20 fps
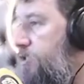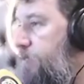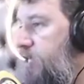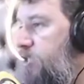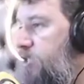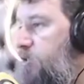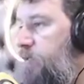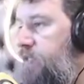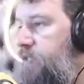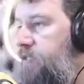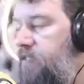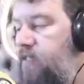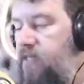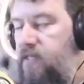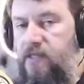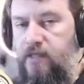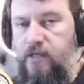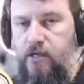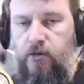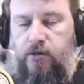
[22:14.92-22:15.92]
mais
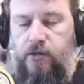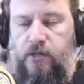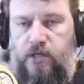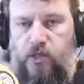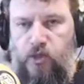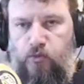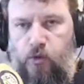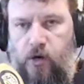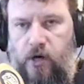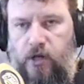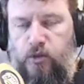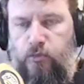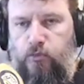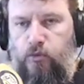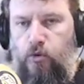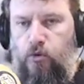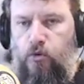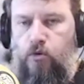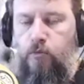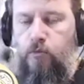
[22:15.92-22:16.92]
precisa, que é o transporte
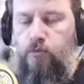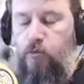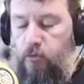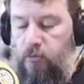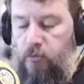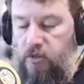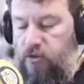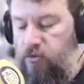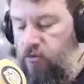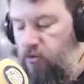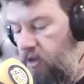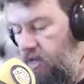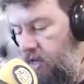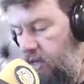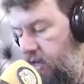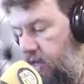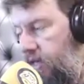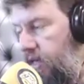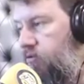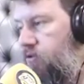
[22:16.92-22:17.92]
público,
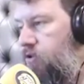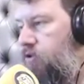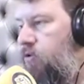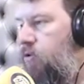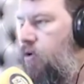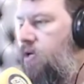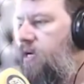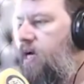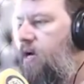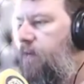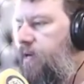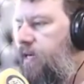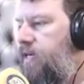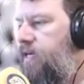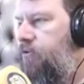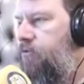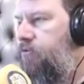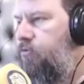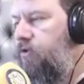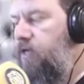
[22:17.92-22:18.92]
é o
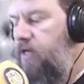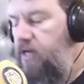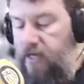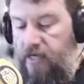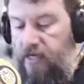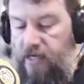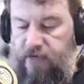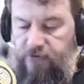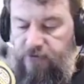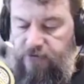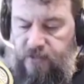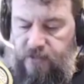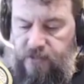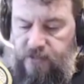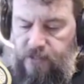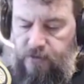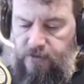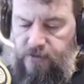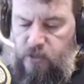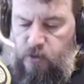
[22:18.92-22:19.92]
deslocamento, enfim,
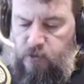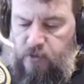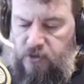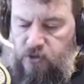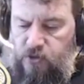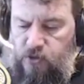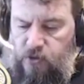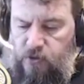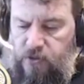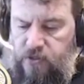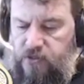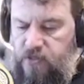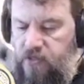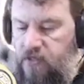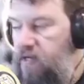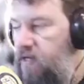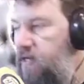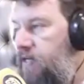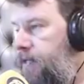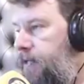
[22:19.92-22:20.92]
são as pessoas
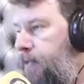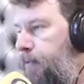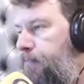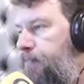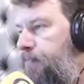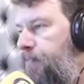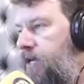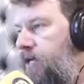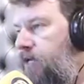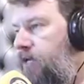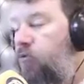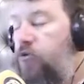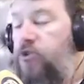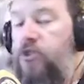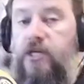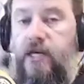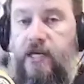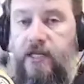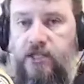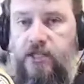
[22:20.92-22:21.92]
que no
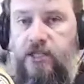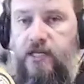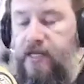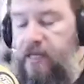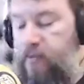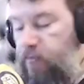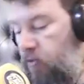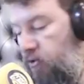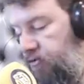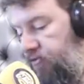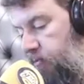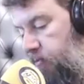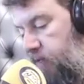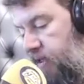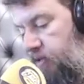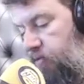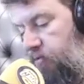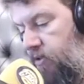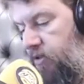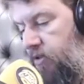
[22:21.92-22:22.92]
dia a dia, né,
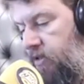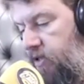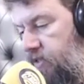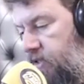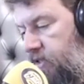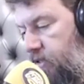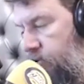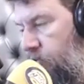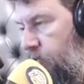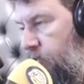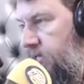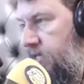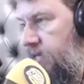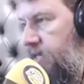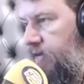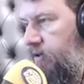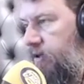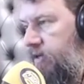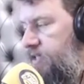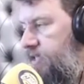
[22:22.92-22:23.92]
movimentam a nossa economia,
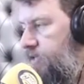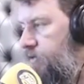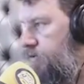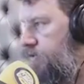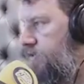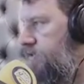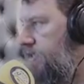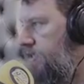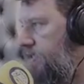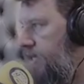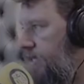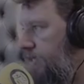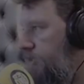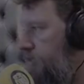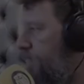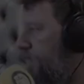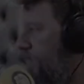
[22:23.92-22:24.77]
a nossa sociedade.